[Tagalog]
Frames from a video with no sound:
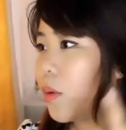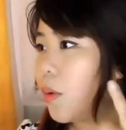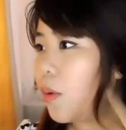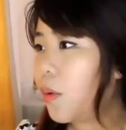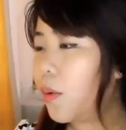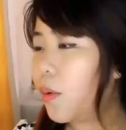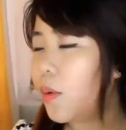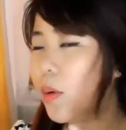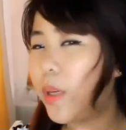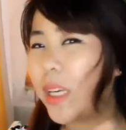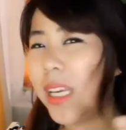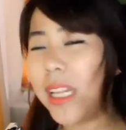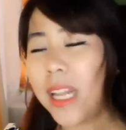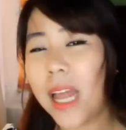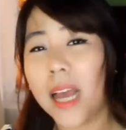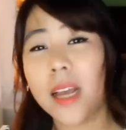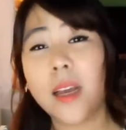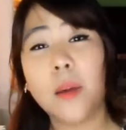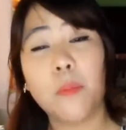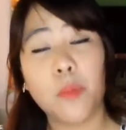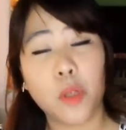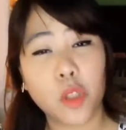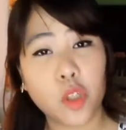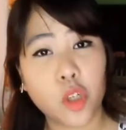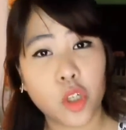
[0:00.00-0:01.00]
So,
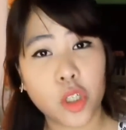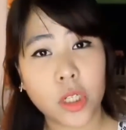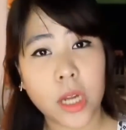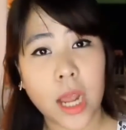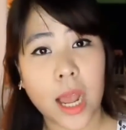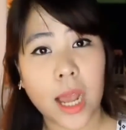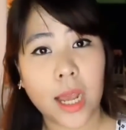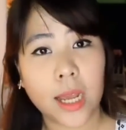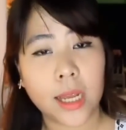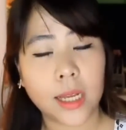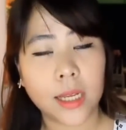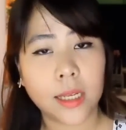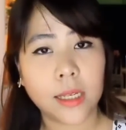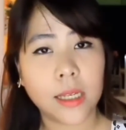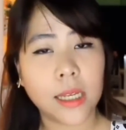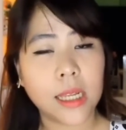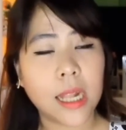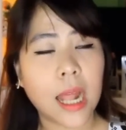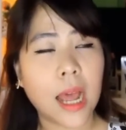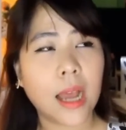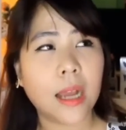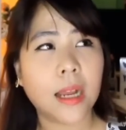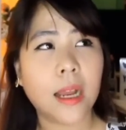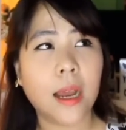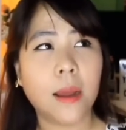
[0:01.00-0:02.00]
ginagamot ko siya.
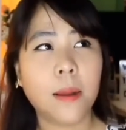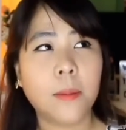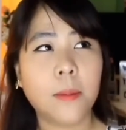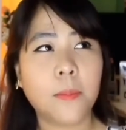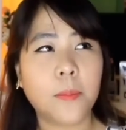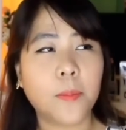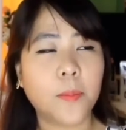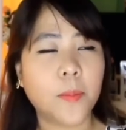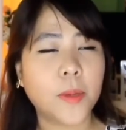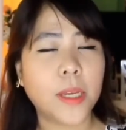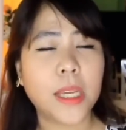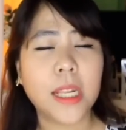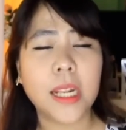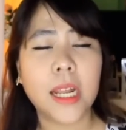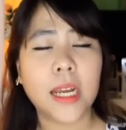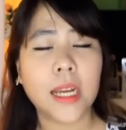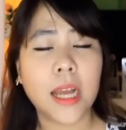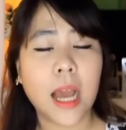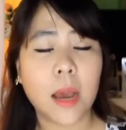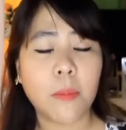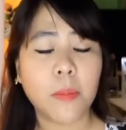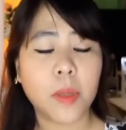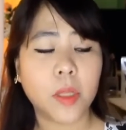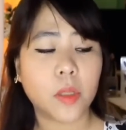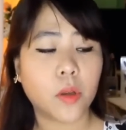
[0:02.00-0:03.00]
Ginaga
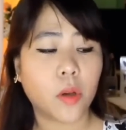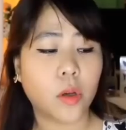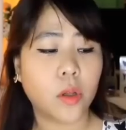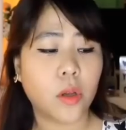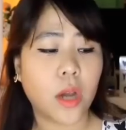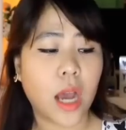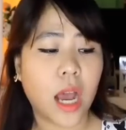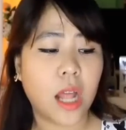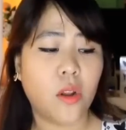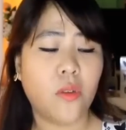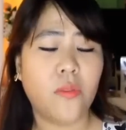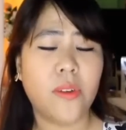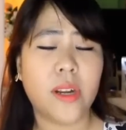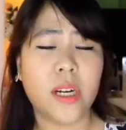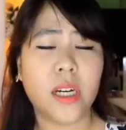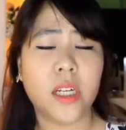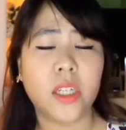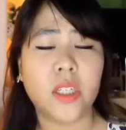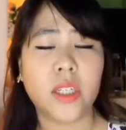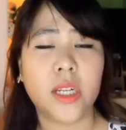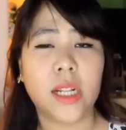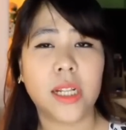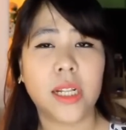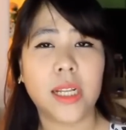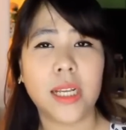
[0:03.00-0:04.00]
ginagamit ko yung aloe
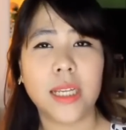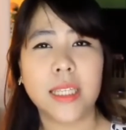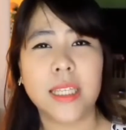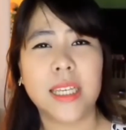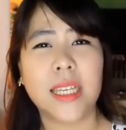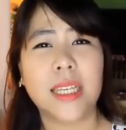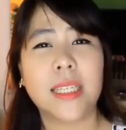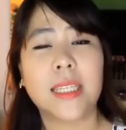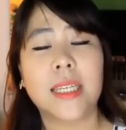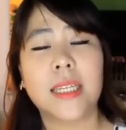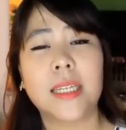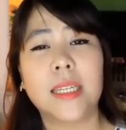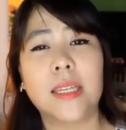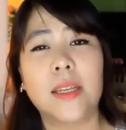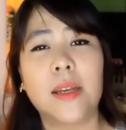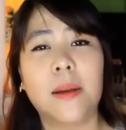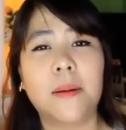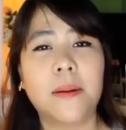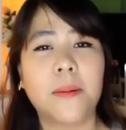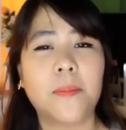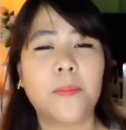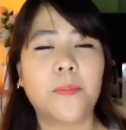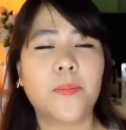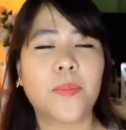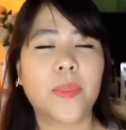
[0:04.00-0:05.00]
vera gel kasi isa
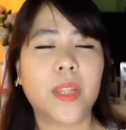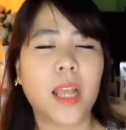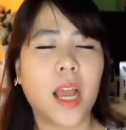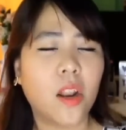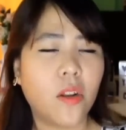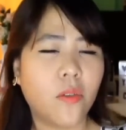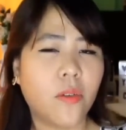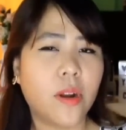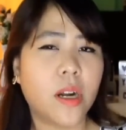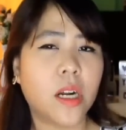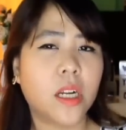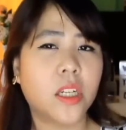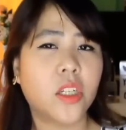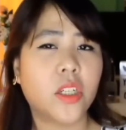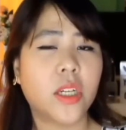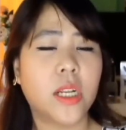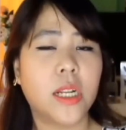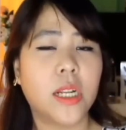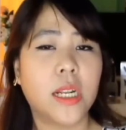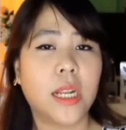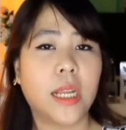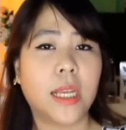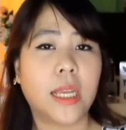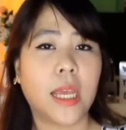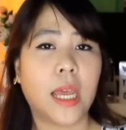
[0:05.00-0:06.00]
yung aloe vera
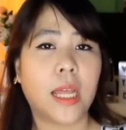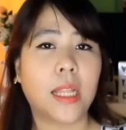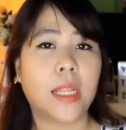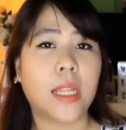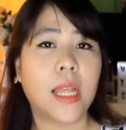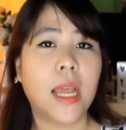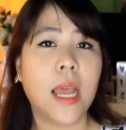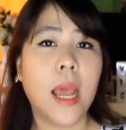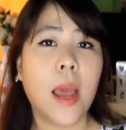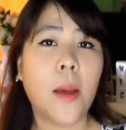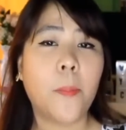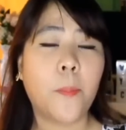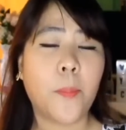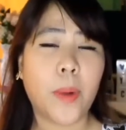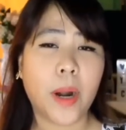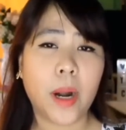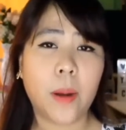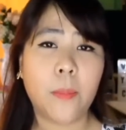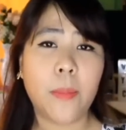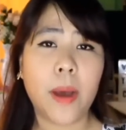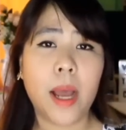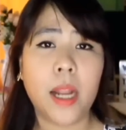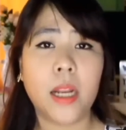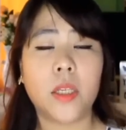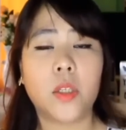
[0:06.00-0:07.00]
gel na yan
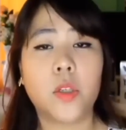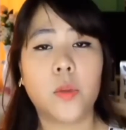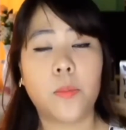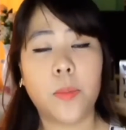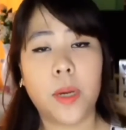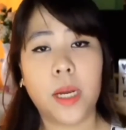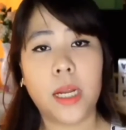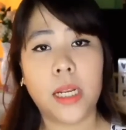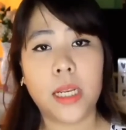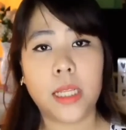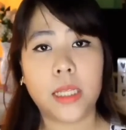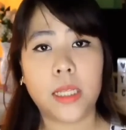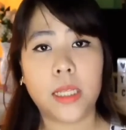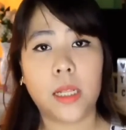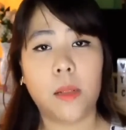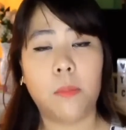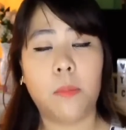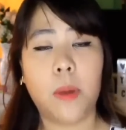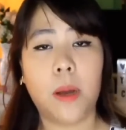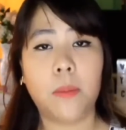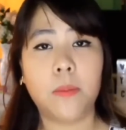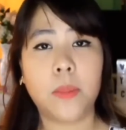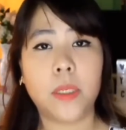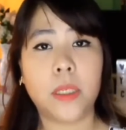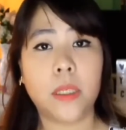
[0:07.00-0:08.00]
para maalis yung mga
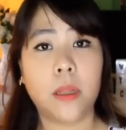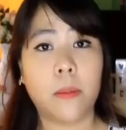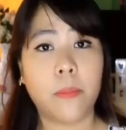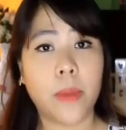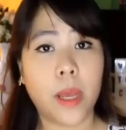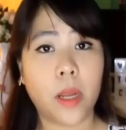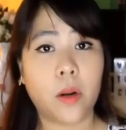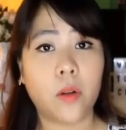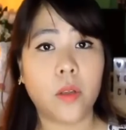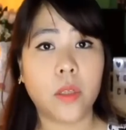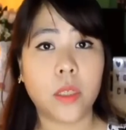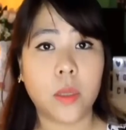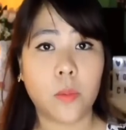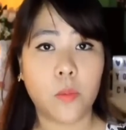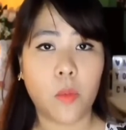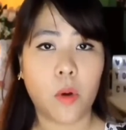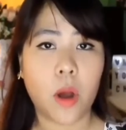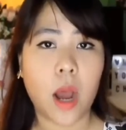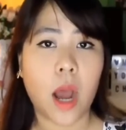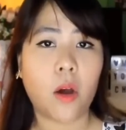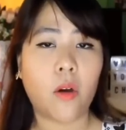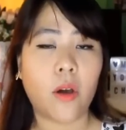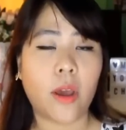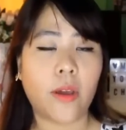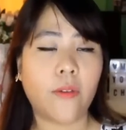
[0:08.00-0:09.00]
little bumps na meron sa
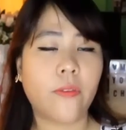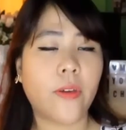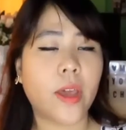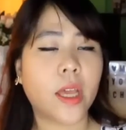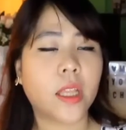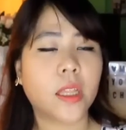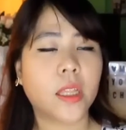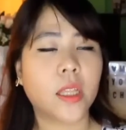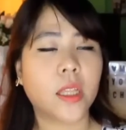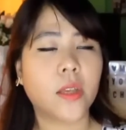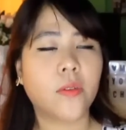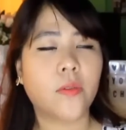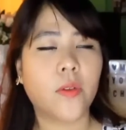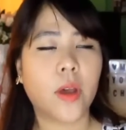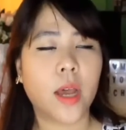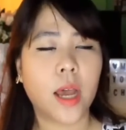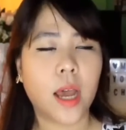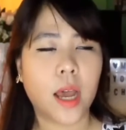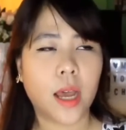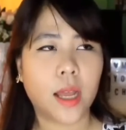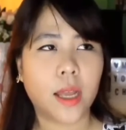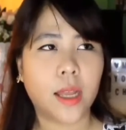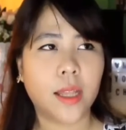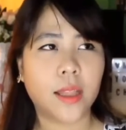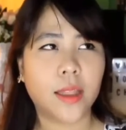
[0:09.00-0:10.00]
mukha ko. Effective,